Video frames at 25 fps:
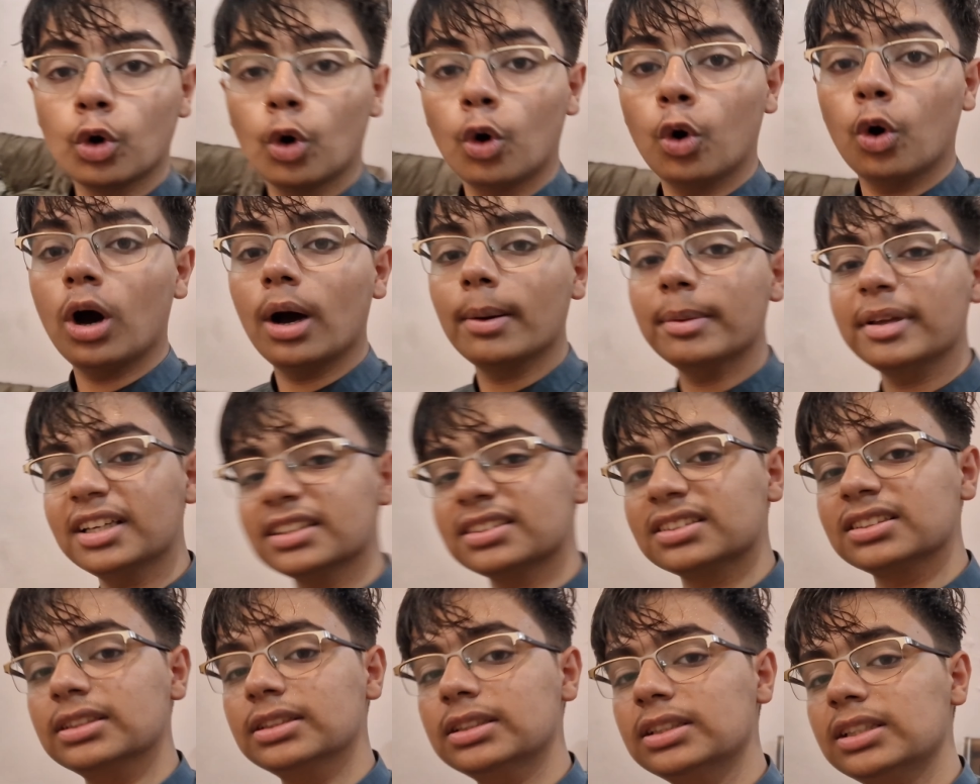तो अभी
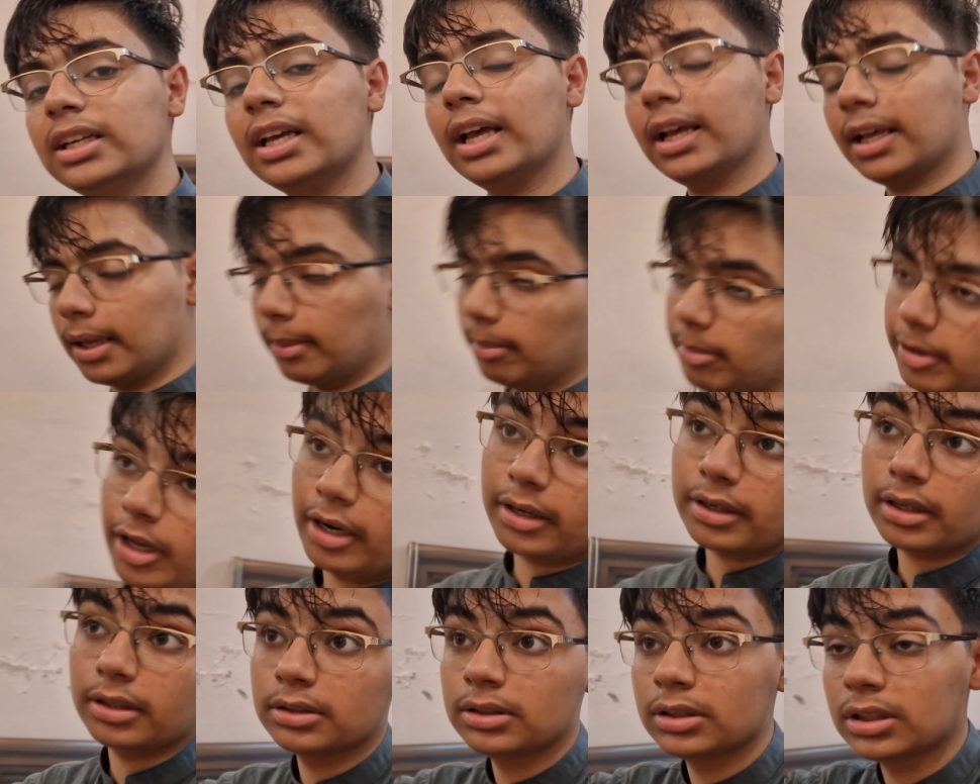का सीन ये है कि अभी
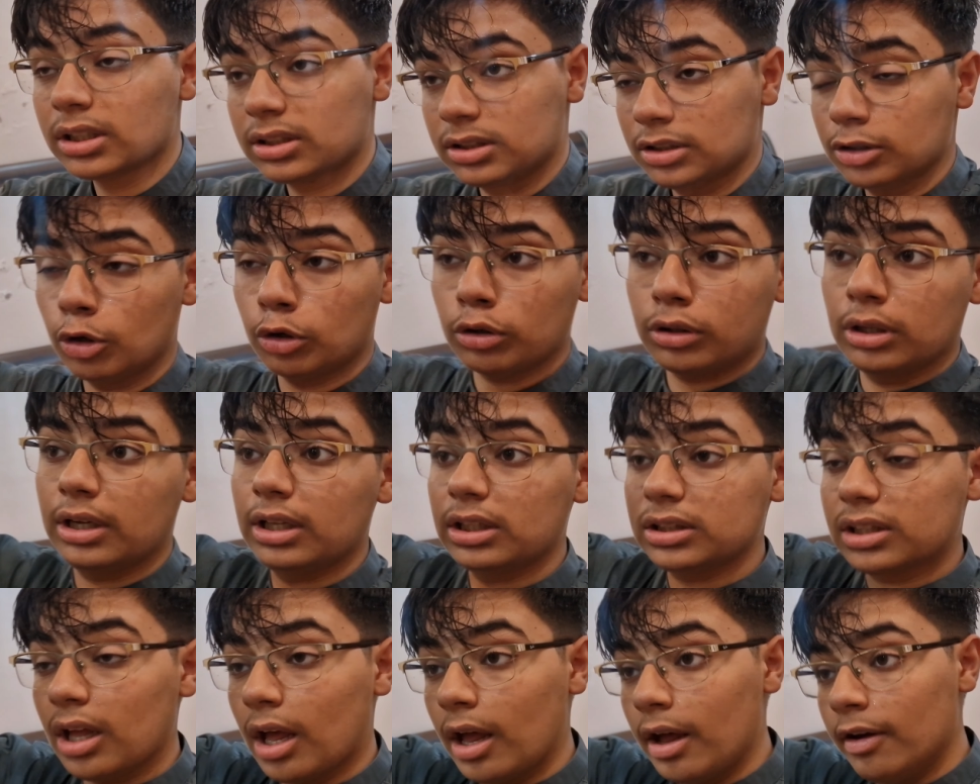यार कंग करते हैं और
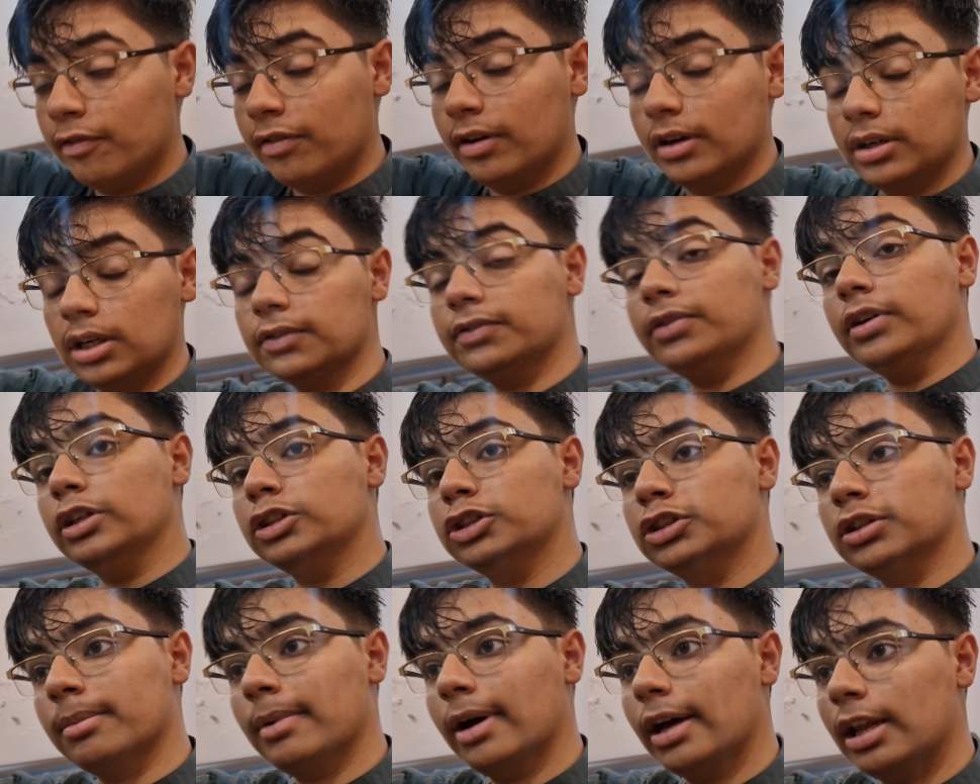निकलते हैं
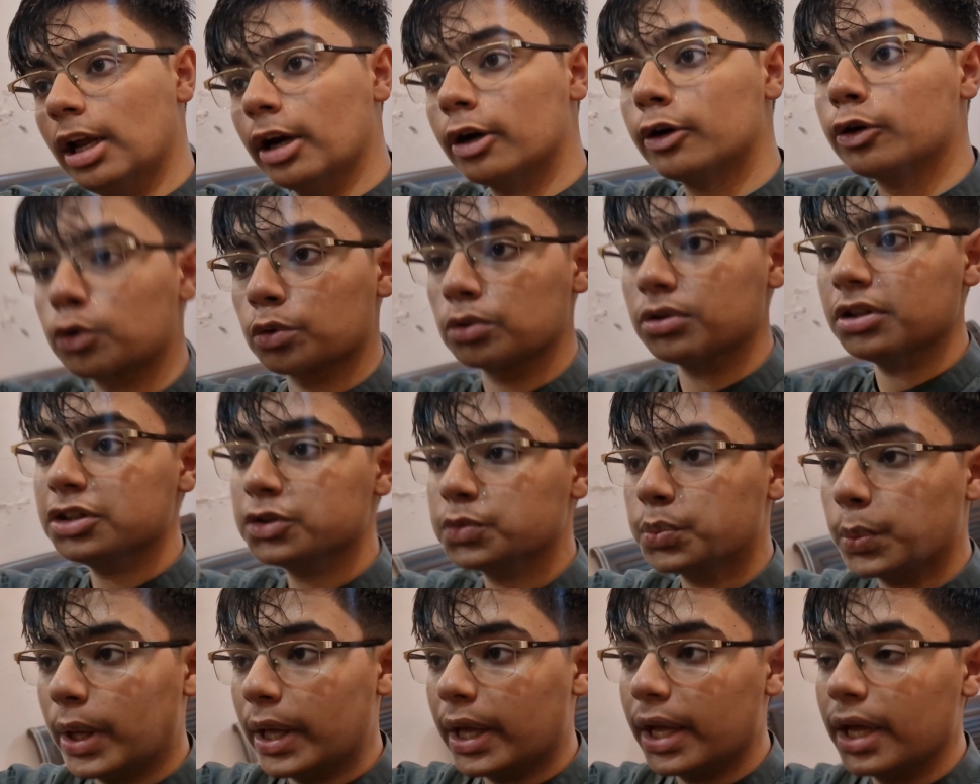फटाफट शमा
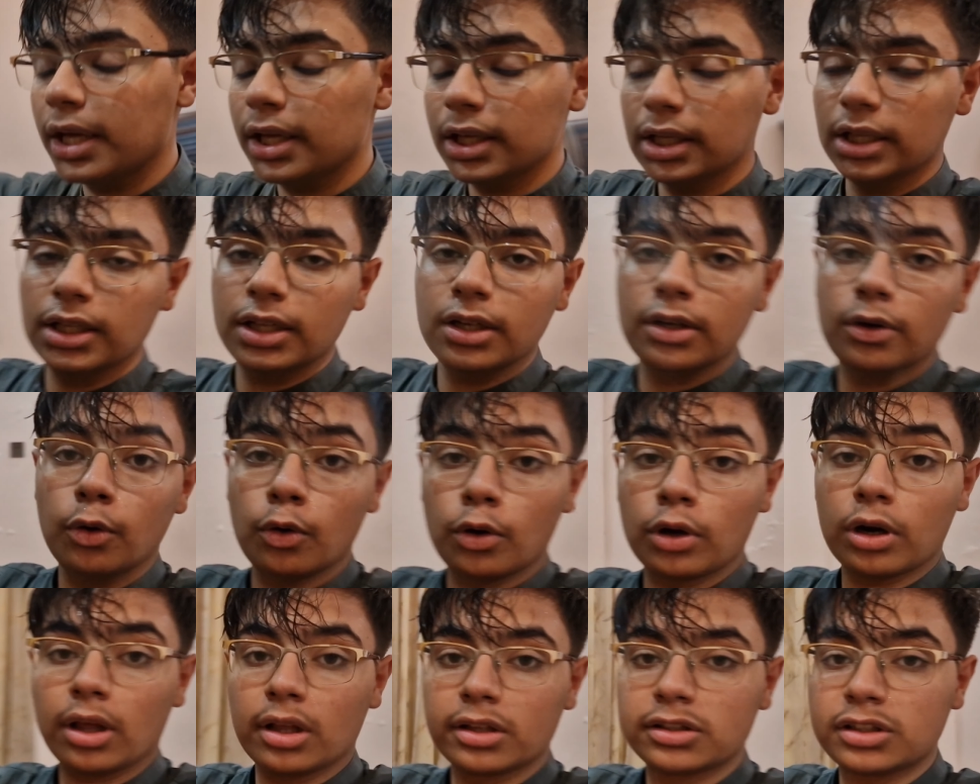इलेक्ट्रॉनिक्स पे
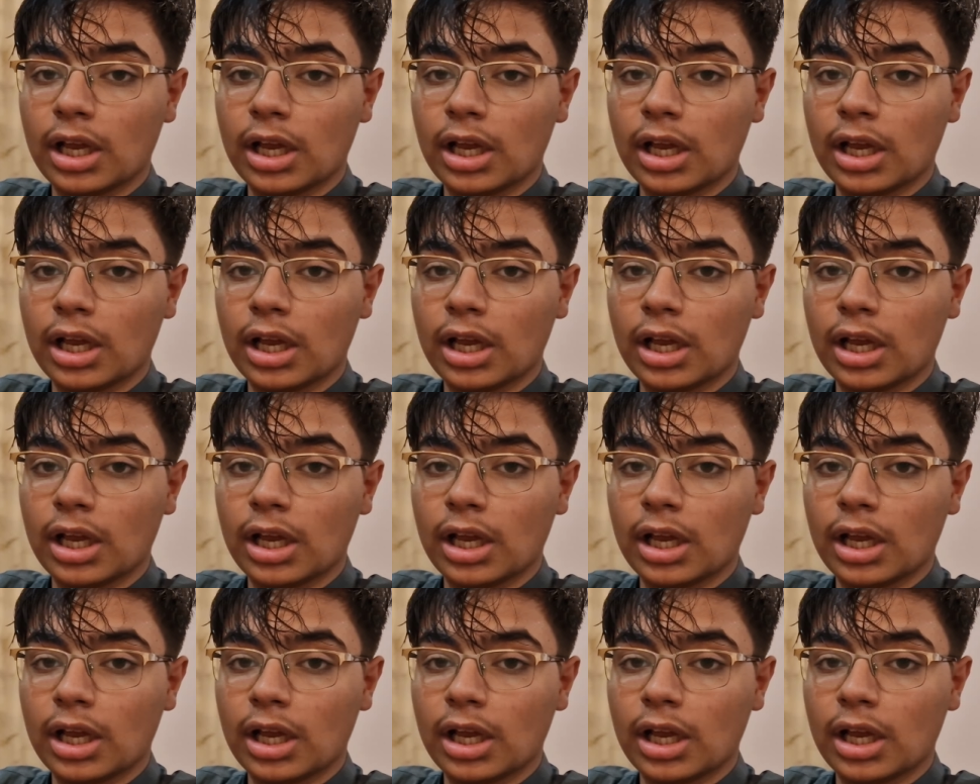और